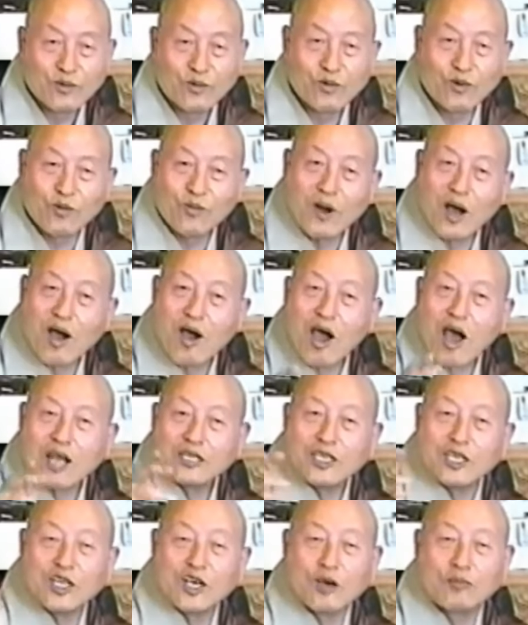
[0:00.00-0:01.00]

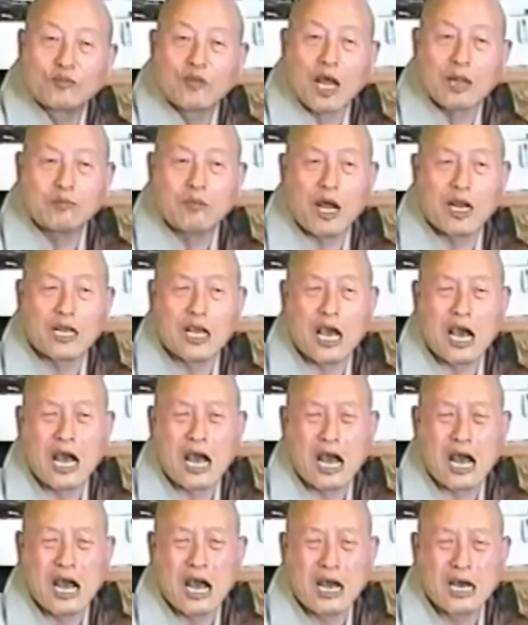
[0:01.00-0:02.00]
고마워한 일이 없단
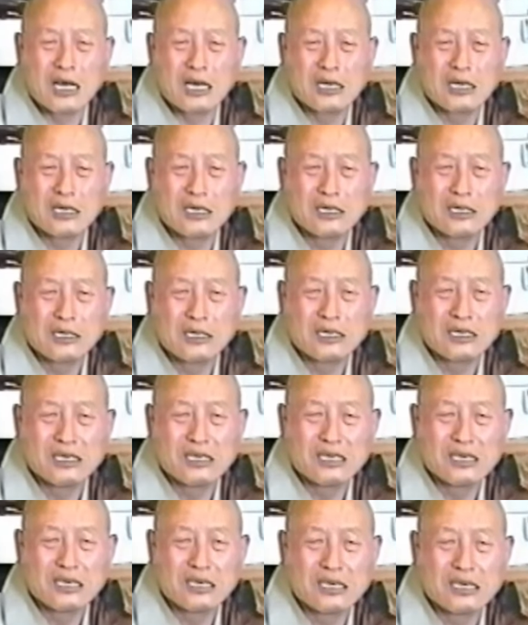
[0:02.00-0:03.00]
말이야.
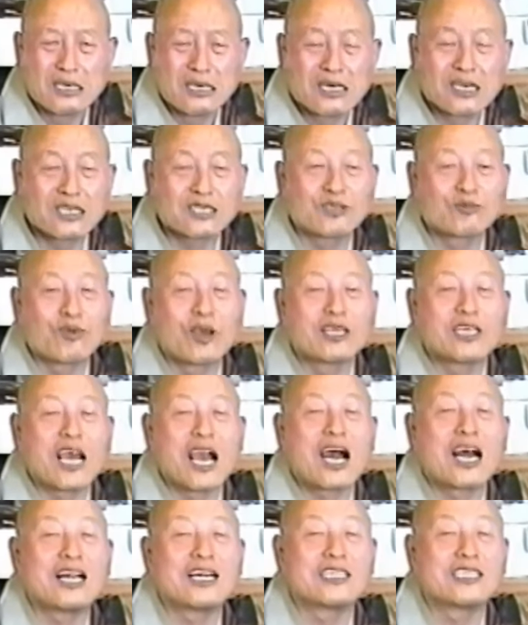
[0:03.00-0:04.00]
그래서
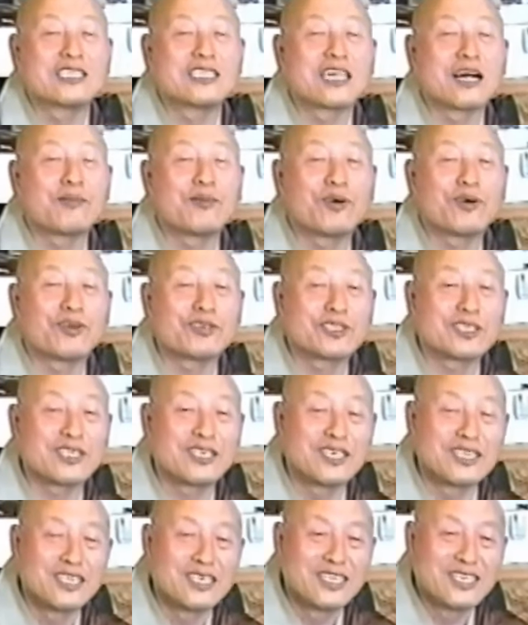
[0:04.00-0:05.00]
외장을 치다보고서
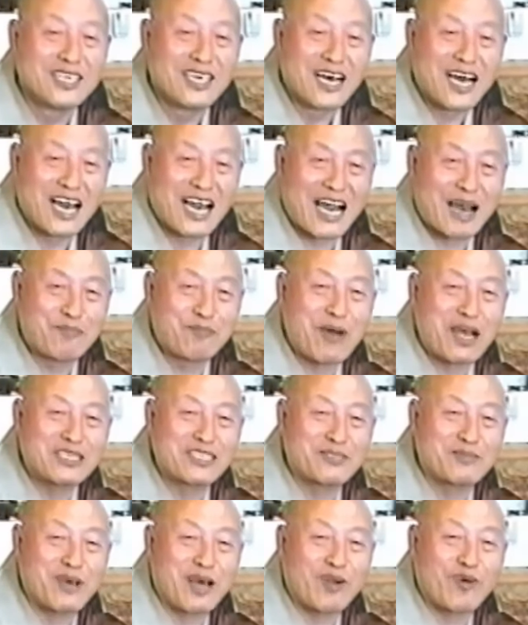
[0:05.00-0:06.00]
아,
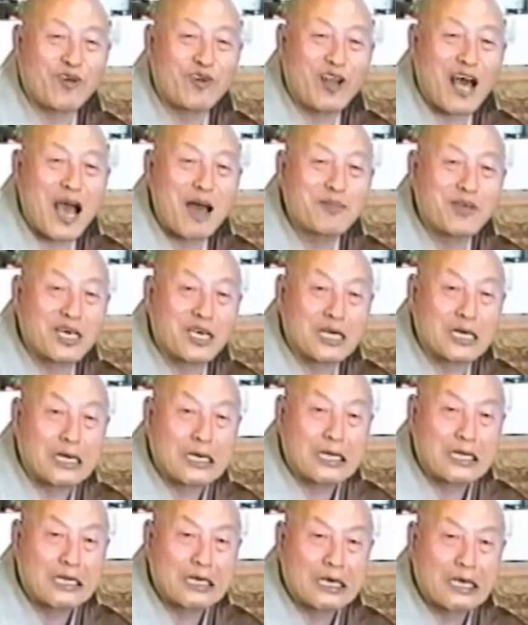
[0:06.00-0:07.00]
만치발 오늘 암에안
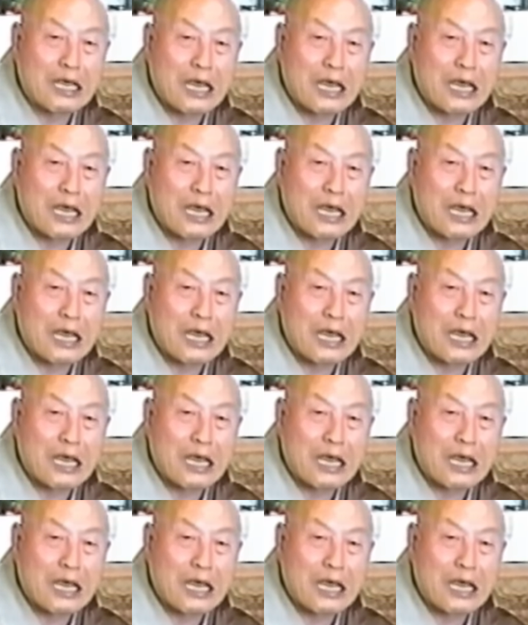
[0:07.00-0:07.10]
걸리는